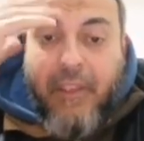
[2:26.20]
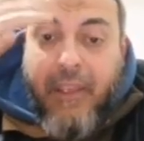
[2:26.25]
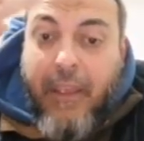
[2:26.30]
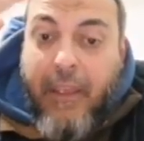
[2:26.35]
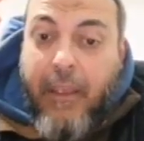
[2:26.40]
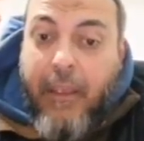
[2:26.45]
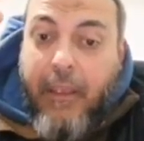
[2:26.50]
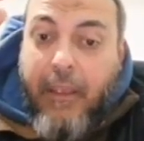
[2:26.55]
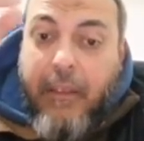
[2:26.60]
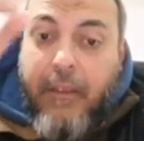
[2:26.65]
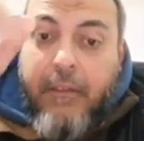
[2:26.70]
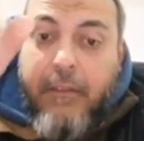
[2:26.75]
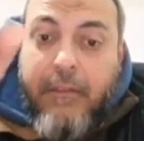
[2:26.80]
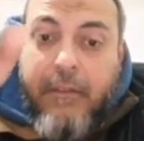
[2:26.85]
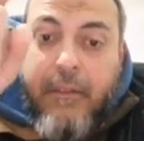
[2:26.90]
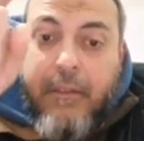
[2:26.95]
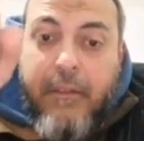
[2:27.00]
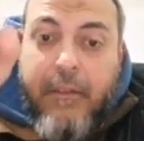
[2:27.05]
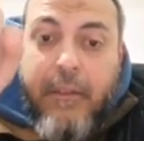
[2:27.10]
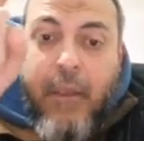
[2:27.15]

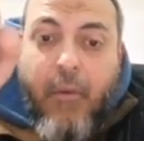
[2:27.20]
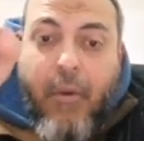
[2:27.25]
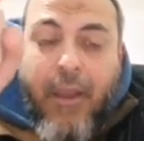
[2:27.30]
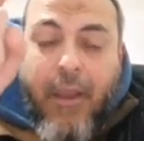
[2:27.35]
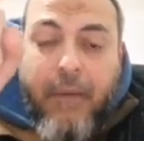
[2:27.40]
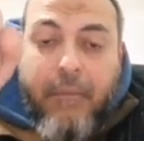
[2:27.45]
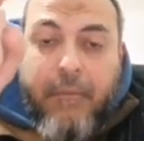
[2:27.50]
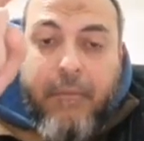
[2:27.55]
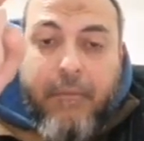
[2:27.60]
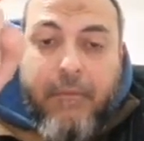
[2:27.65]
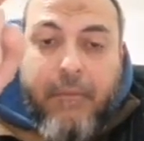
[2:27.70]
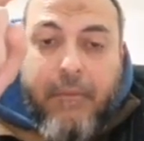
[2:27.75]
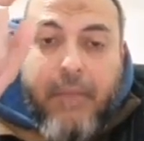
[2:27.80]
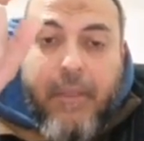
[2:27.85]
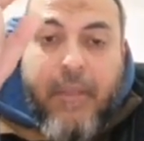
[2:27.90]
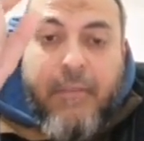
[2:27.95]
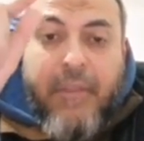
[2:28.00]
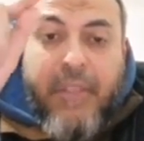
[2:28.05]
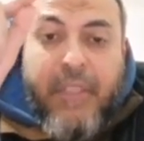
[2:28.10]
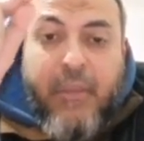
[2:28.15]
فاوعى
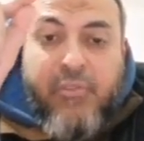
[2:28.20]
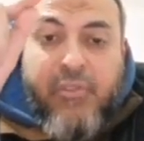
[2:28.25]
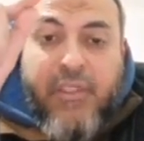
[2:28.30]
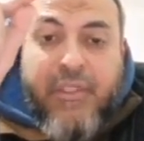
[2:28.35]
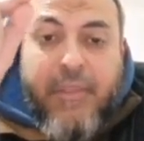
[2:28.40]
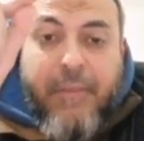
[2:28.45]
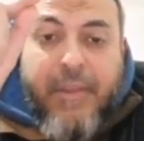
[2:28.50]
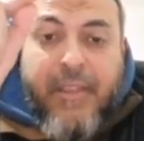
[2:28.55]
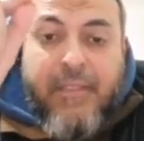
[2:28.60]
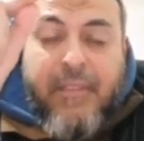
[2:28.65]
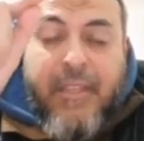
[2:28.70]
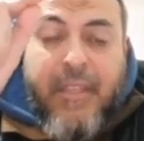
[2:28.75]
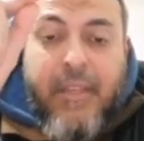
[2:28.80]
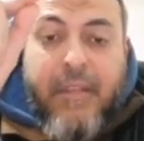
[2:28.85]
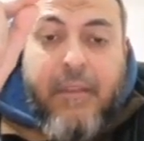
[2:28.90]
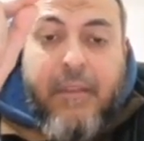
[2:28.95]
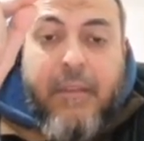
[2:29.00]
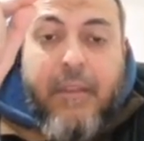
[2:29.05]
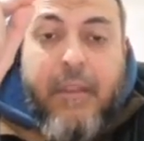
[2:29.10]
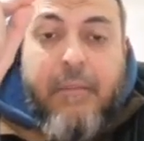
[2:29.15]
ابنك يوصل سبع
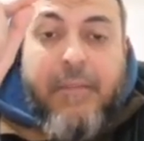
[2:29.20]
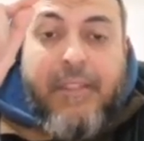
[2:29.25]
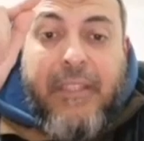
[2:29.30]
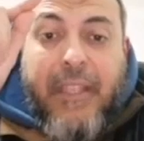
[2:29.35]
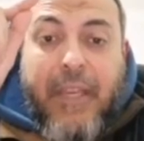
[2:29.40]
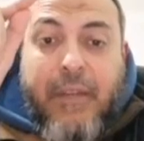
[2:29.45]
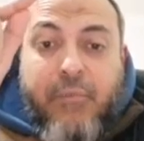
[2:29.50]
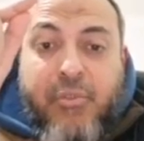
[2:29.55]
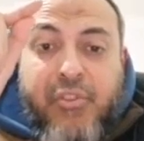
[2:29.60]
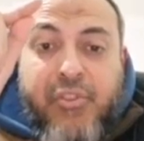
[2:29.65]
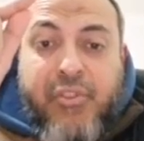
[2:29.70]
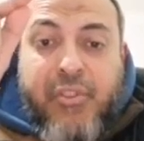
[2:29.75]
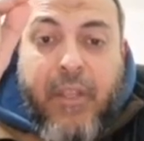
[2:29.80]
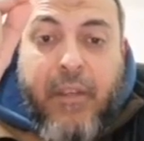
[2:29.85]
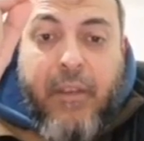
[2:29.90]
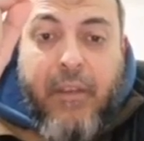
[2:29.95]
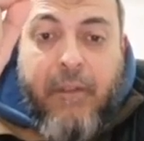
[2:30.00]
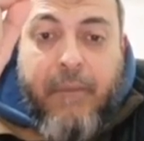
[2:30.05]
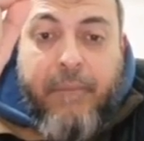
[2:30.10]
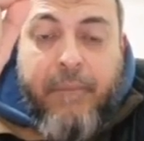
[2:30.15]
سنين ما تعلموش
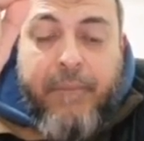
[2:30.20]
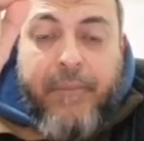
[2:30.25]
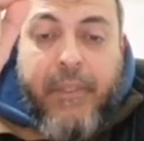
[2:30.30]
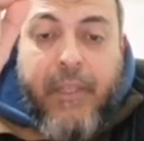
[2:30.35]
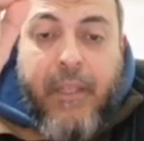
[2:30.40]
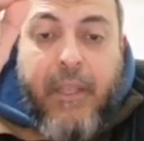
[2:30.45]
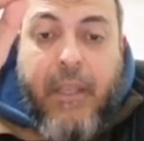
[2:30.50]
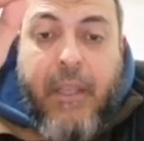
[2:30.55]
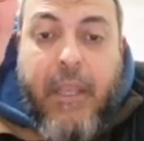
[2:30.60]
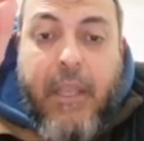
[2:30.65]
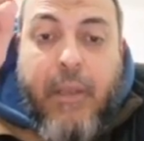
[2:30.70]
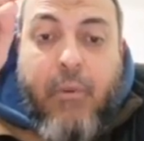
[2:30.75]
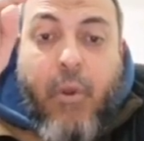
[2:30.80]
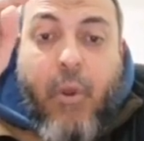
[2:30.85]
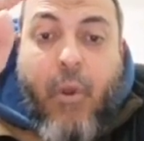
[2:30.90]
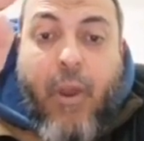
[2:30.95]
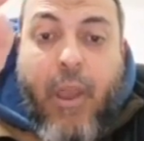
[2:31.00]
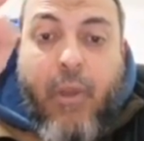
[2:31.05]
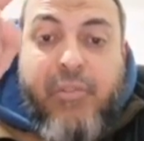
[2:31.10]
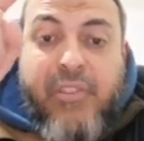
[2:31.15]
الصلاه
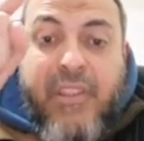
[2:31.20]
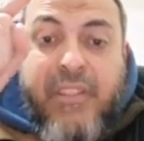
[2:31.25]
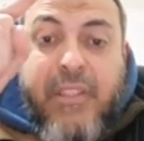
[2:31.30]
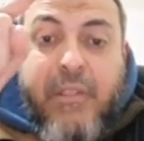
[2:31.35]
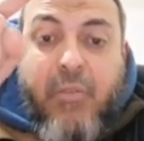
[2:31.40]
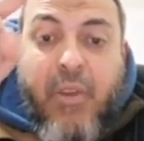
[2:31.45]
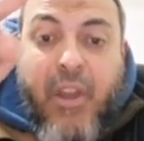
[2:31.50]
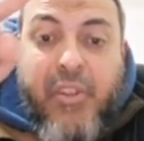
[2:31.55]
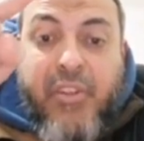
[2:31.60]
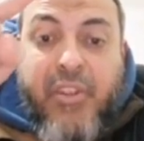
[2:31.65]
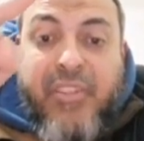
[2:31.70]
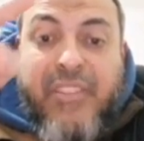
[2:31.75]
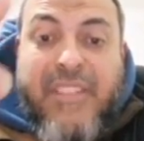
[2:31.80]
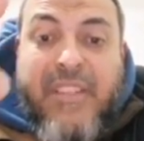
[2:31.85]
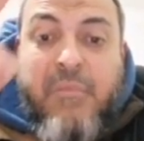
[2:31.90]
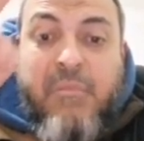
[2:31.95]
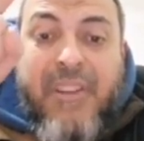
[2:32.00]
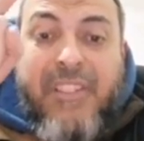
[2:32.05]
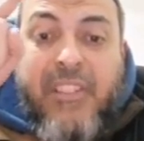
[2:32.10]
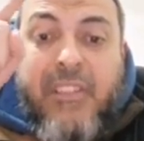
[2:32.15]
واوعى يوصل سنه 10
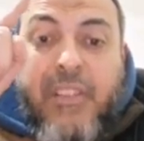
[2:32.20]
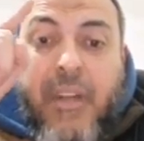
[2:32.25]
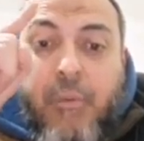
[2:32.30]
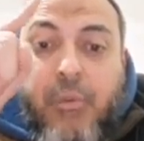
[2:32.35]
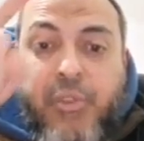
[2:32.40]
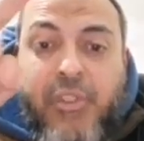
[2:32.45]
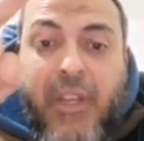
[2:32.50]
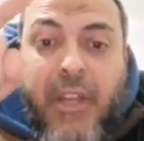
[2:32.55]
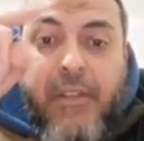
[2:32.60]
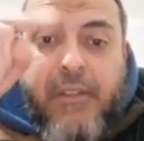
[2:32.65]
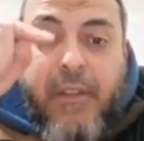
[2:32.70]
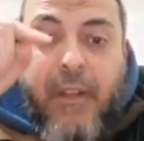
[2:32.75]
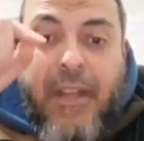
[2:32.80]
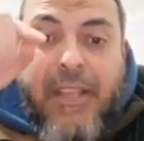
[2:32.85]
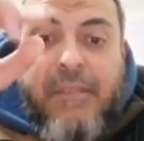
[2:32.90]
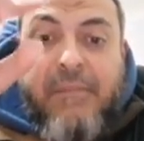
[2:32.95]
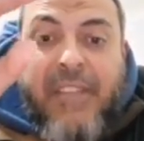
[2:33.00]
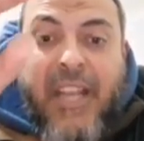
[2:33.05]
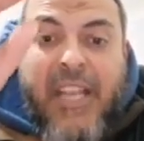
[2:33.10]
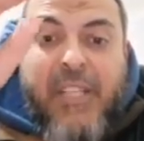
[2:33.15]
سنين وما تضربوش على
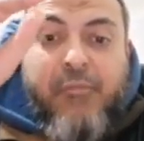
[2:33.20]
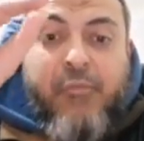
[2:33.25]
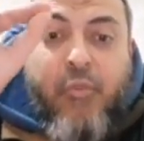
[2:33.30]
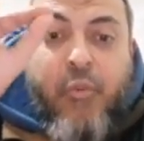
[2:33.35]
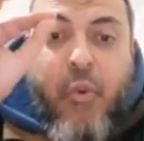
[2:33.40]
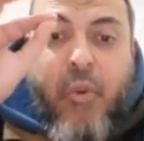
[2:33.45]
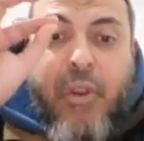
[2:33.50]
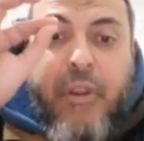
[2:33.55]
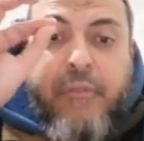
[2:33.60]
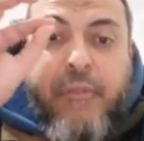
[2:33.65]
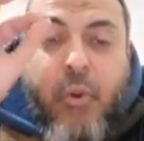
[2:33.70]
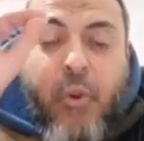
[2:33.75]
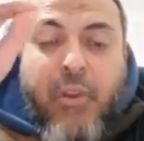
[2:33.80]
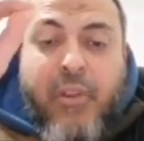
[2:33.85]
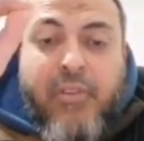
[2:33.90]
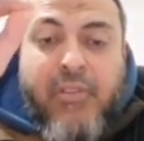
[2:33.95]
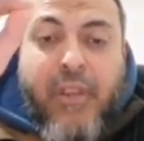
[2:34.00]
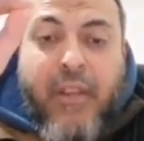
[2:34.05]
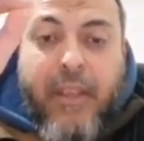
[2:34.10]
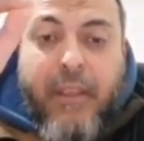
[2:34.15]
الصلاه لازم تحاسبه كل في
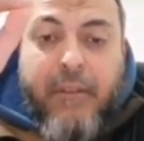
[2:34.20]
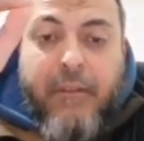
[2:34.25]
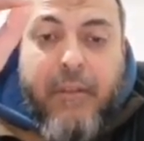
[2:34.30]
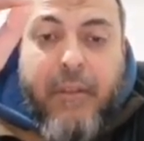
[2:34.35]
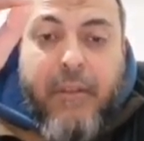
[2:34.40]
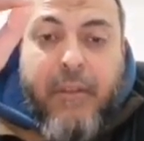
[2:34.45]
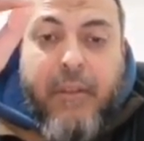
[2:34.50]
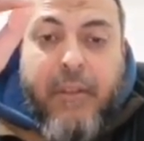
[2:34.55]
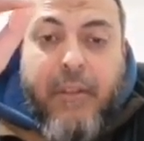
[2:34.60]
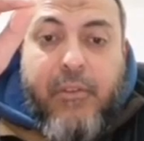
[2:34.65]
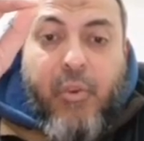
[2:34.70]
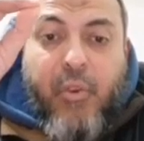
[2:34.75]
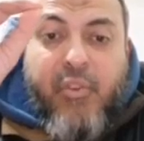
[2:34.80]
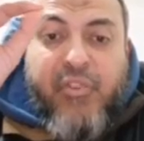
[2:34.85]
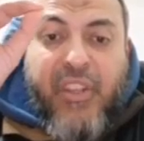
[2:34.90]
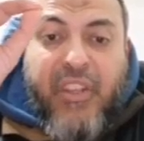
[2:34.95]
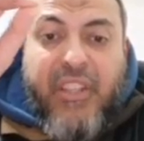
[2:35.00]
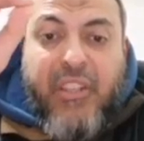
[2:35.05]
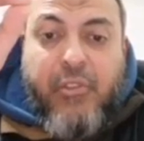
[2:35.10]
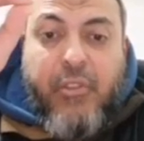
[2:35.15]
كل صلاه
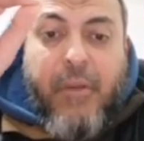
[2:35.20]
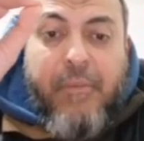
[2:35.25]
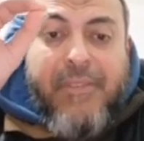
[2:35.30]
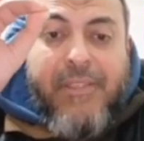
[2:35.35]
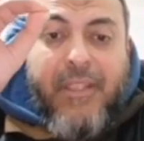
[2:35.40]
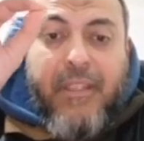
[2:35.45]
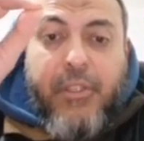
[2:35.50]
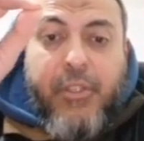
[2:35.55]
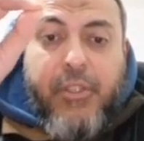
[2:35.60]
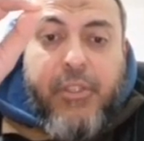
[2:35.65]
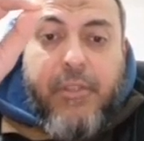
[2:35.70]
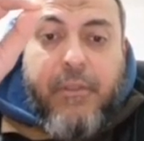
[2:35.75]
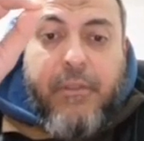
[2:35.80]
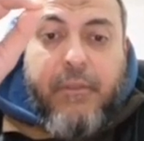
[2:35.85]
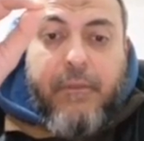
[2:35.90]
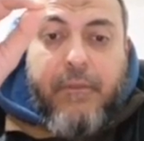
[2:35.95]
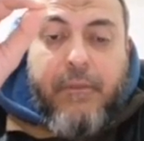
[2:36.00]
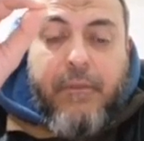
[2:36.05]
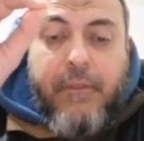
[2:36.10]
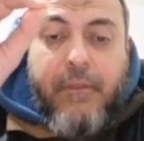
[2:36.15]
تقول له صليت ولا ما
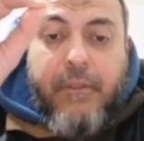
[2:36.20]
صليتش